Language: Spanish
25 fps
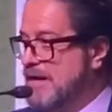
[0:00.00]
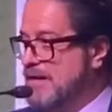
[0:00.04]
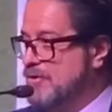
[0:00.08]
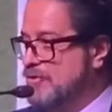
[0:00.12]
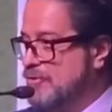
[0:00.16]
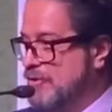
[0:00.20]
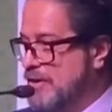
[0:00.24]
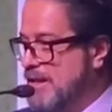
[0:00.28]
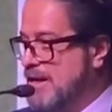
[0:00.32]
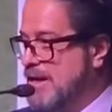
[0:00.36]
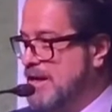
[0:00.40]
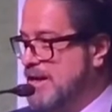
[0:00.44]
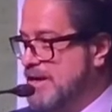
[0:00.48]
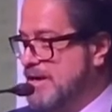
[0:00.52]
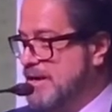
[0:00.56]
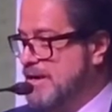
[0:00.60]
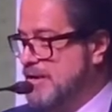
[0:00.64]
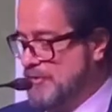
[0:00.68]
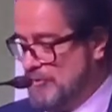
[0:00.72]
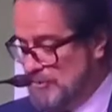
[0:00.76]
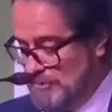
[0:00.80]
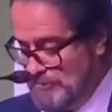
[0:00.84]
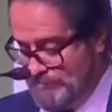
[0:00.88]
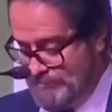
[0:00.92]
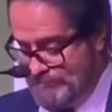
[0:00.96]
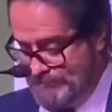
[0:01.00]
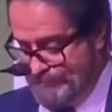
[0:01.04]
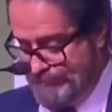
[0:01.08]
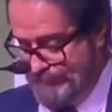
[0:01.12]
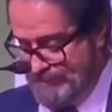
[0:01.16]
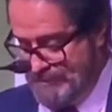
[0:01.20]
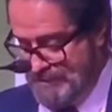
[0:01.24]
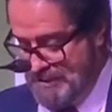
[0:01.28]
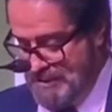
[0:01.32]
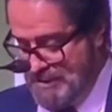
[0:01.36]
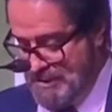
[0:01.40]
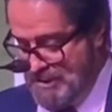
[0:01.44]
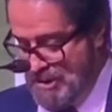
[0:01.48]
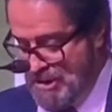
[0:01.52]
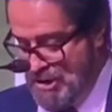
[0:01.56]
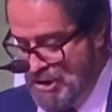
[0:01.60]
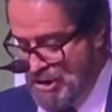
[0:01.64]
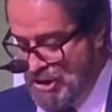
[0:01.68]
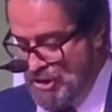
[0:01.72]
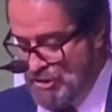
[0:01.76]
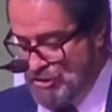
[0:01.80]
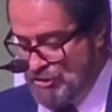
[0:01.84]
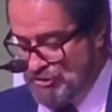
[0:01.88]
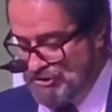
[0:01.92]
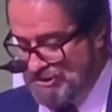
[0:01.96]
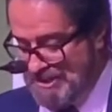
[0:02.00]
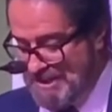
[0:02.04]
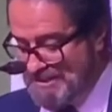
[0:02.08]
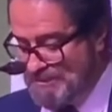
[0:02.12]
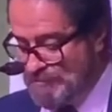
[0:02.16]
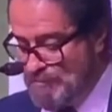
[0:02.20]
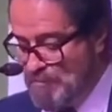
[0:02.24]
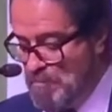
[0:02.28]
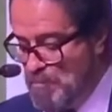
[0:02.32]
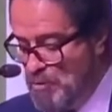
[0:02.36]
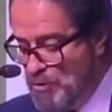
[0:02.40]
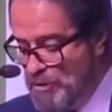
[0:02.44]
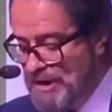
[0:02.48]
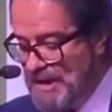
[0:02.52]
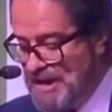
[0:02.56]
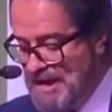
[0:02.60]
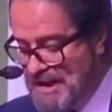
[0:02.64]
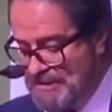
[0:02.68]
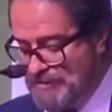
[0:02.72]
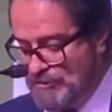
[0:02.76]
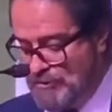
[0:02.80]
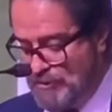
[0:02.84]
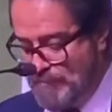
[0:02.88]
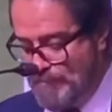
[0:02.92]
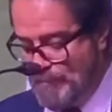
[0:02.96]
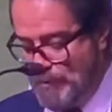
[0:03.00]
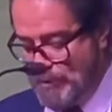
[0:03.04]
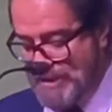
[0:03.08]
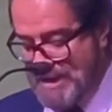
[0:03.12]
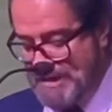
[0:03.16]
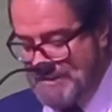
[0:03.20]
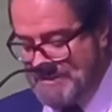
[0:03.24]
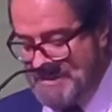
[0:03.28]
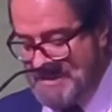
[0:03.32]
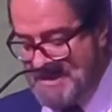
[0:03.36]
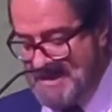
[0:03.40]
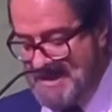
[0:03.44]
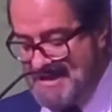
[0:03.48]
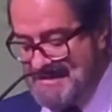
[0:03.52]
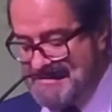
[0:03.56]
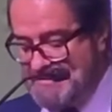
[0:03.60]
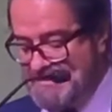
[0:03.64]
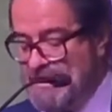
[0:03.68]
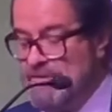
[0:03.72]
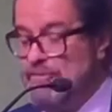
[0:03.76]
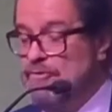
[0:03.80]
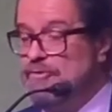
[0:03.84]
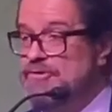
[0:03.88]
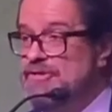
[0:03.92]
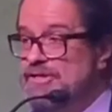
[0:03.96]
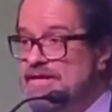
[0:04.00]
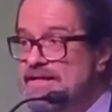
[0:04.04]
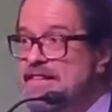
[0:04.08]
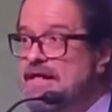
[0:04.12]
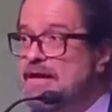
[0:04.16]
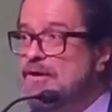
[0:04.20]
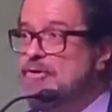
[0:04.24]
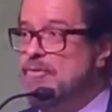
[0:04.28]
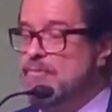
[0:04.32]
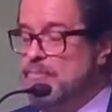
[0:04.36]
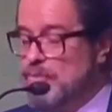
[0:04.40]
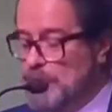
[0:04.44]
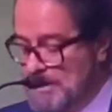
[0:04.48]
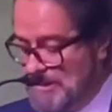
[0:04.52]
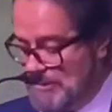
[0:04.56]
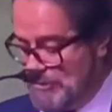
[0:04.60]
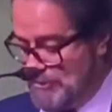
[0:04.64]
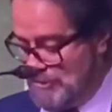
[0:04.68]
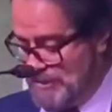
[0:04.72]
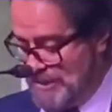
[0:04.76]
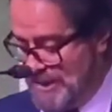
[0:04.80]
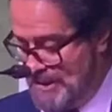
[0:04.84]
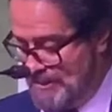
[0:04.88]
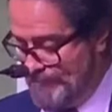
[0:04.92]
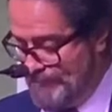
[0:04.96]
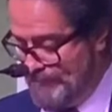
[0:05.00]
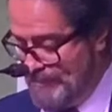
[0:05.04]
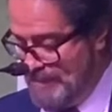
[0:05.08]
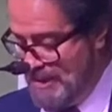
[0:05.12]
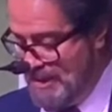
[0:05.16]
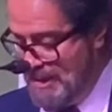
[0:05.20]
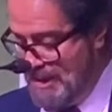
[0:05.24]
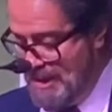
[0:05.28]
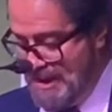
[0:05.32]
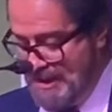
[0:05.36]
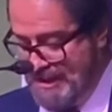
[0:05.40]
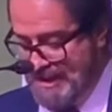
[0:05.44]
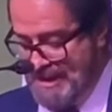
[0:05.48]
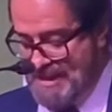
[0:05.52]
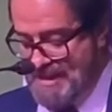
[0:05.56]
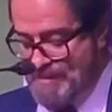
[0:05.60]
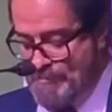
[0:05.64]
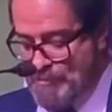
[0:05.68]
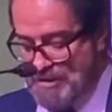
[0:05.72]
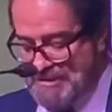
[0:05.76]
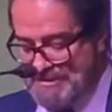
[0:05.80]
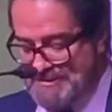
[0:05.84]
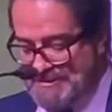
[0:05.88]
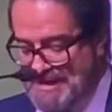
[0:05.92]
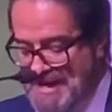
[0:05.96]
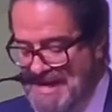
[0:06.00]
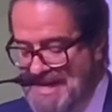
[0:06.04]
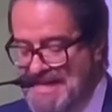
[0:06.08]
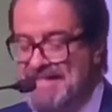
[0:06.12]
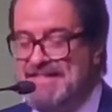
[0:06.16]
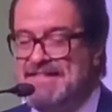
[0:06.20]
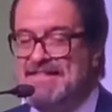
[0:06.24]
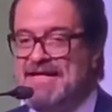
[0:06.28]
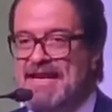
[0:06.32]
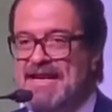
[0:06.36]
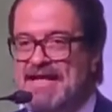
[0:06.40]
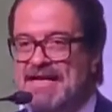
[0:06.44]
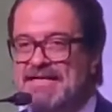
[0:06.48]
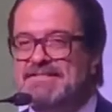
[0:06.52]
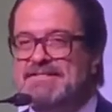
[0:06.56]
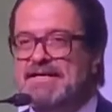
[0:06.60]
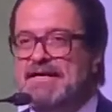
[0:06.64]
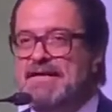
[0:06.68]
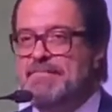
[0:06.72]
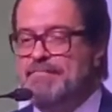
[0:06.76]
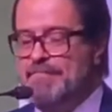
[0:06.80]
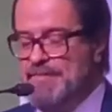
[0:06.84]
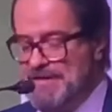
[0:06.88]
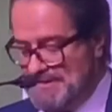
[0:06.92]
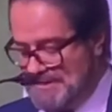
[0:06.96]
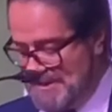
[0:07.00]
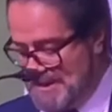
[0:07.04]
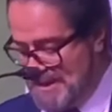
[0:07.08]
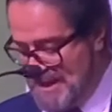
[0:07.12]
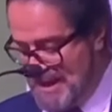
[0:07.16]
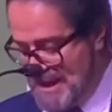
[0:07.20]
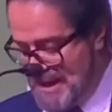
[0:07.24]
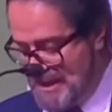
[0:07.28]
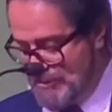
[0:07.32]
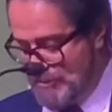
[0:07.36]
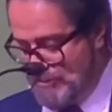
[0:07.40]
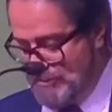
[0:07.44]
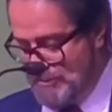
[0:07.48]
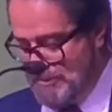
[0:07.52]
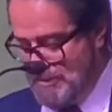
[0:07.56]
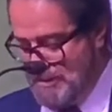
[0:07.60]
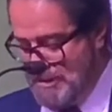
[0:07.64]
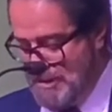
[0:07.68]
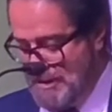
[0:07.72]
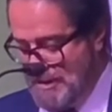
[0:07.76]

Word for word: en toda la región. Nos es muy grato poder tener esta nutrida convocatoria que demuestre el interés del empresariado